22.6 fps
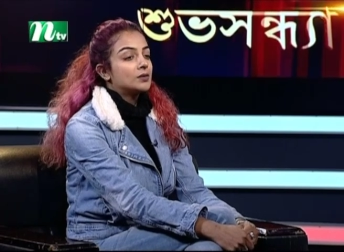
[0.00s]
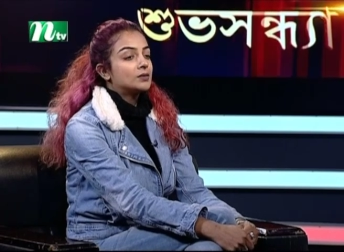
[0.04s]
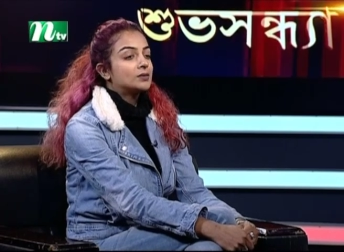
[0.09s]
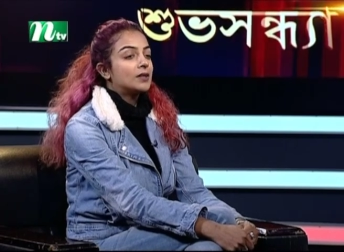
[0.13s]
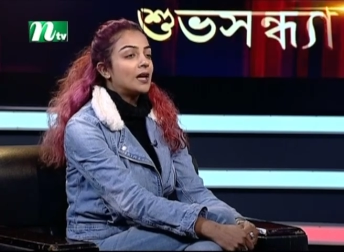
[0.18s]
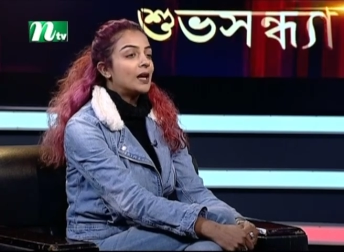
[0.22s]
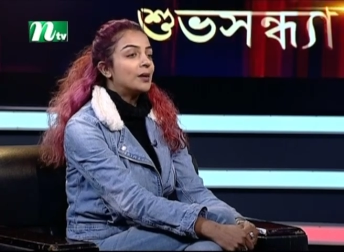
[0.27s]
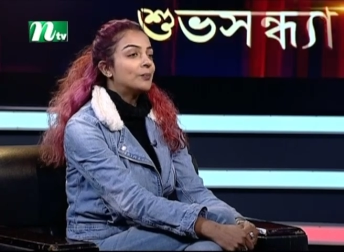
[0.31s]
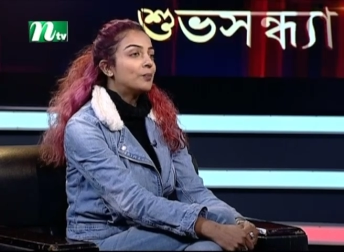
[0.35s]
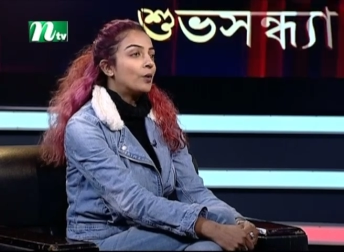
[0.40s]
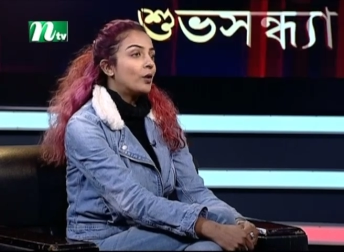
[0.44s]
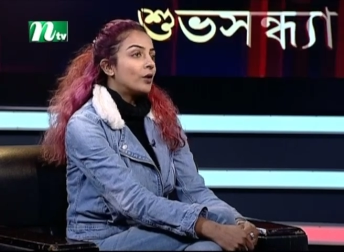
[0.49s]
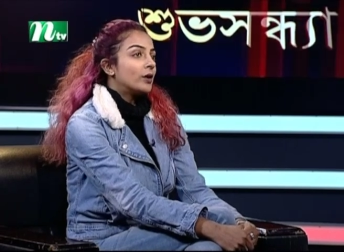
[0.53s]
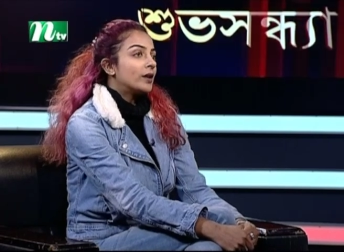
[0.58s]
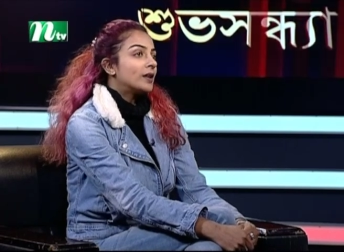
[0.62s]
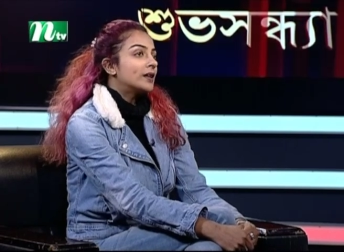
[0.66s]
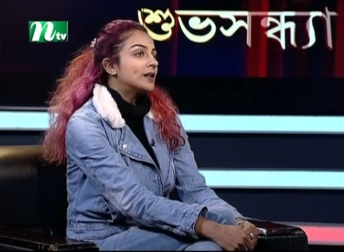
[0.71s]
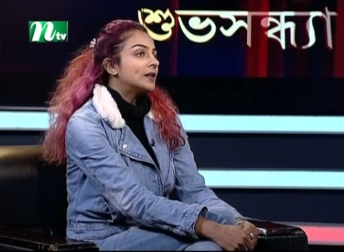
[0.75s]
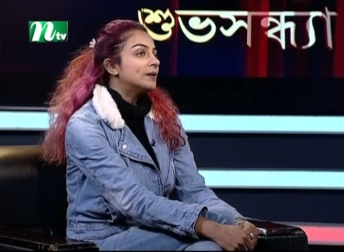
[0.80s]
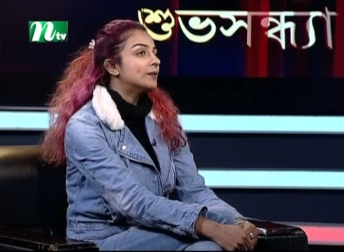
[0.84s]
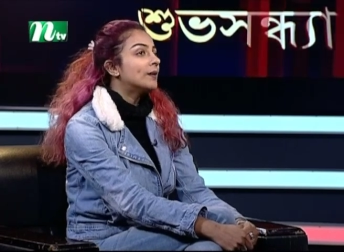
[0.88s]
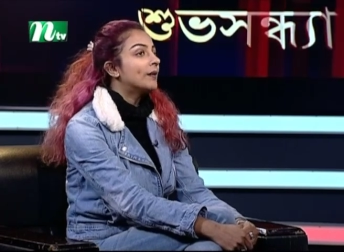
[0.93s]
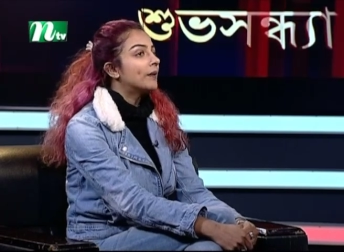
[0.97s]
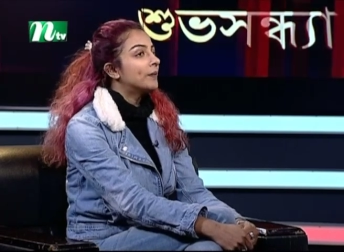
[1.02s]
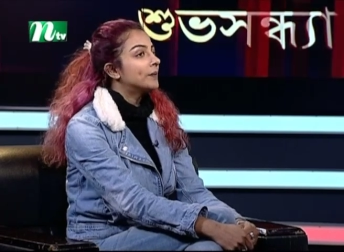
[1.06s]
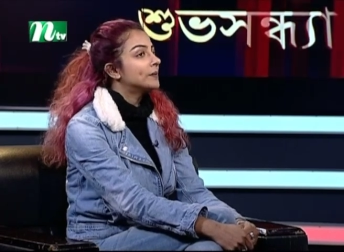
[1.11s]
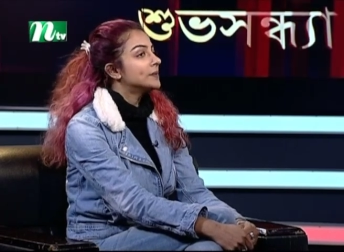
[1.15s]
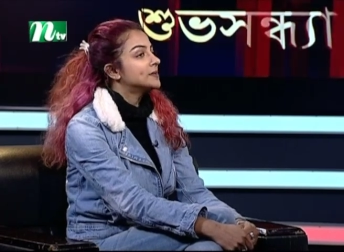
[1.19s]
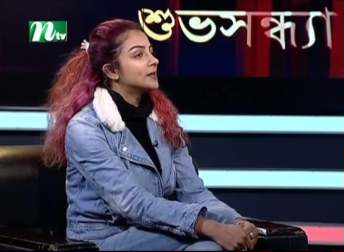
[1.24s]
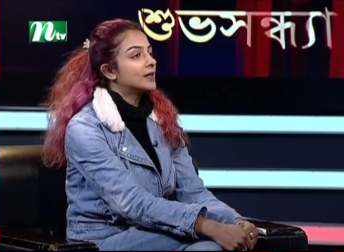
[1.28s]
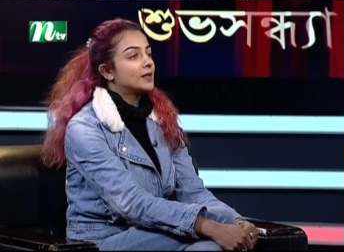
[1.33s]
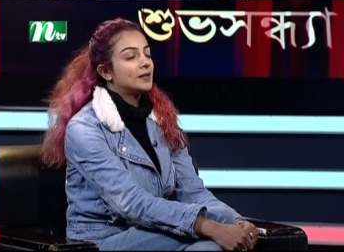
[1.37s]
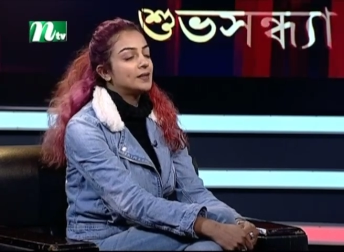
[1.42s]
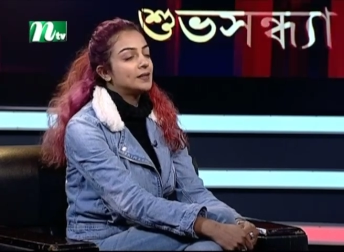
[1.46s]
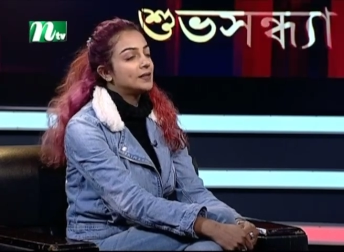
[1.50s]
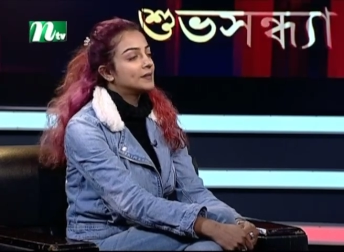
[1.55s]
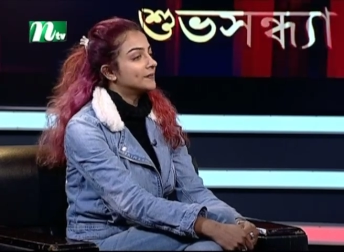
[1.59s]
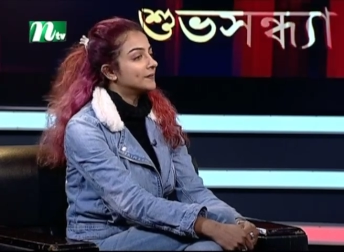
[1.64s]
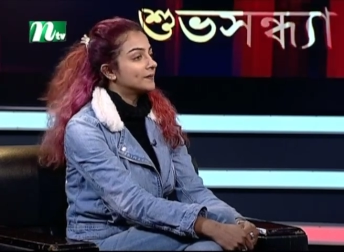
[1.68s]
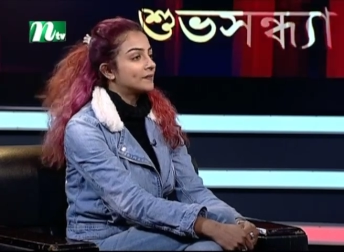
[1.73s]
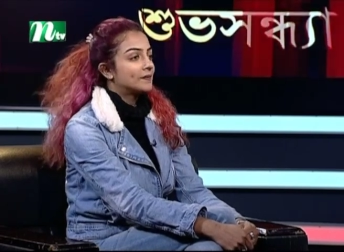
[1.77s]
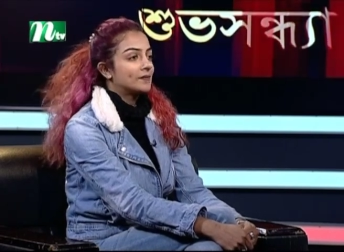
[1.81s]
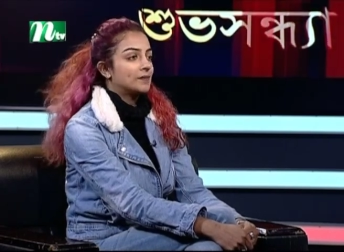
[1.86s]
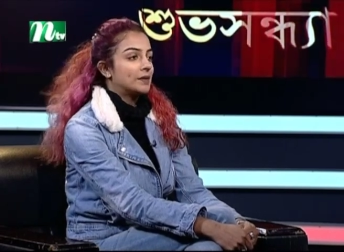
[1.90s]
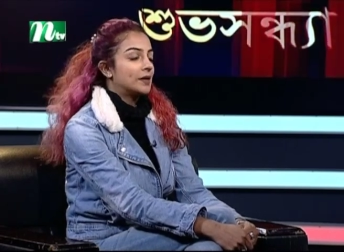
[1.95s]
তো তারপরেই কিভাবে জানি
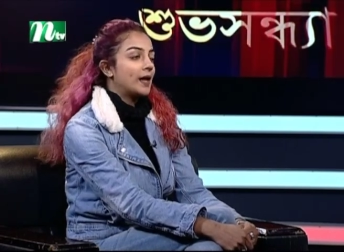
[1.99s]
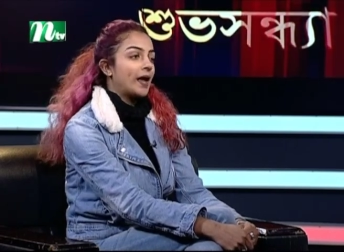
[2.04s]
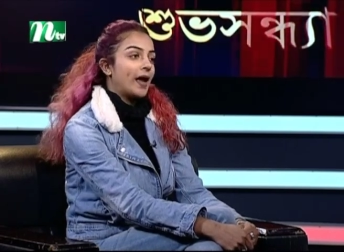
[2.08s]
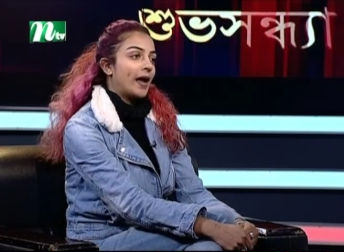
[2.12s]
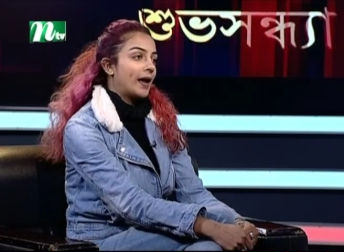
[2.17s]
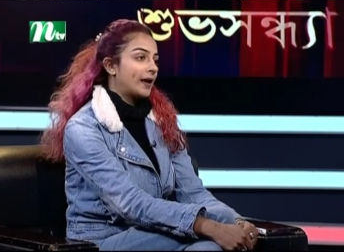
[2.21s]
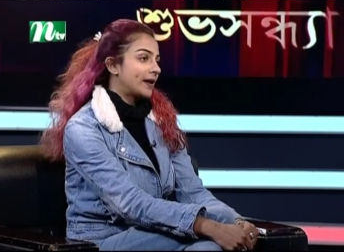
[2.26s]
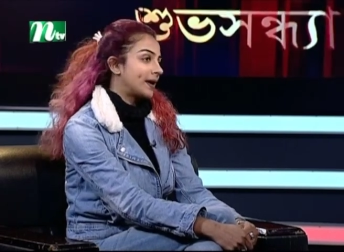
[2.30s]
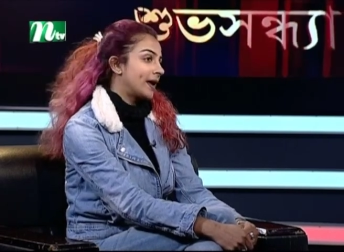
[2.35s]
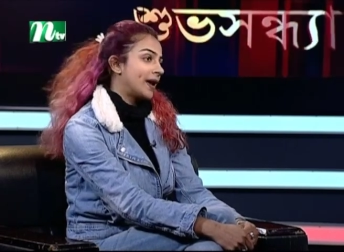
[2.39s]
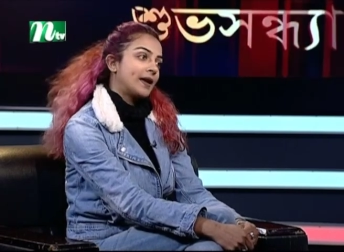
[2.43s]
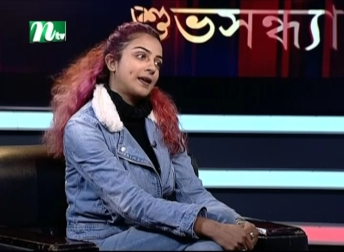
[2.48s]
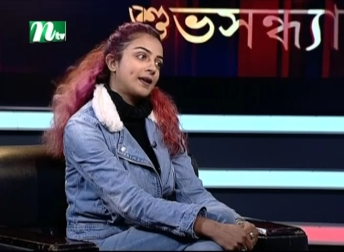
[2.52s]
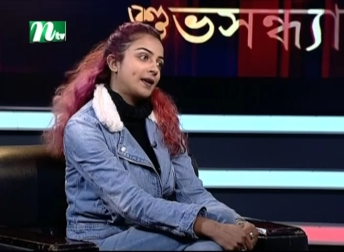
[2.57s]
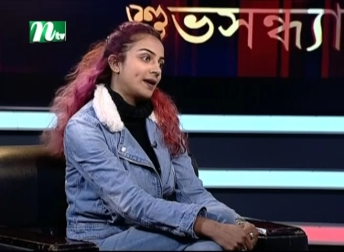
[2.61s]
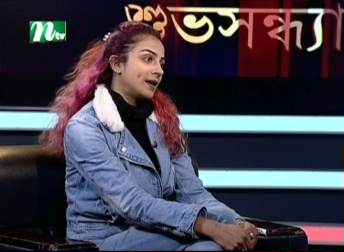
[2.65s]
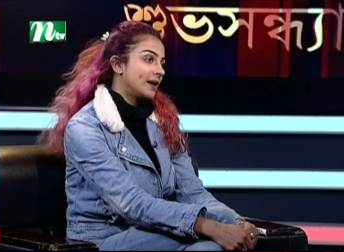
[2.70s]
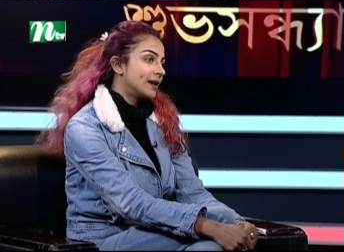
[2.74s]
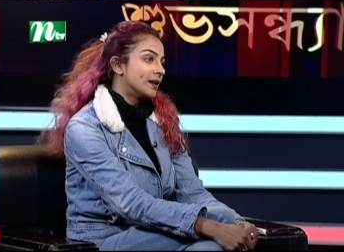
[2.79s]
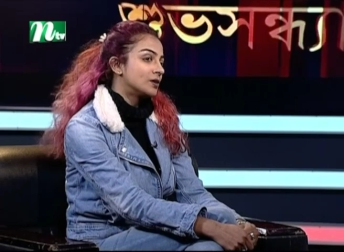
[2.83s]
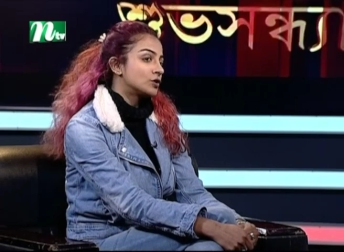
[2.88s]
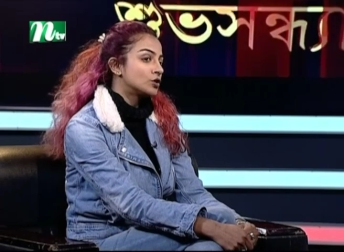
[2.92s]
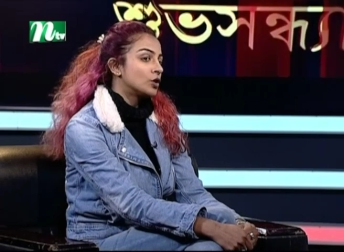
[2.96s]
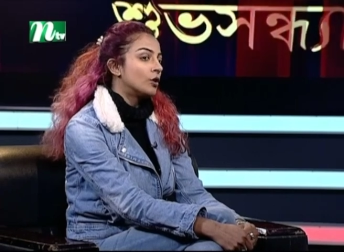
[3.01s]
মানে একে একে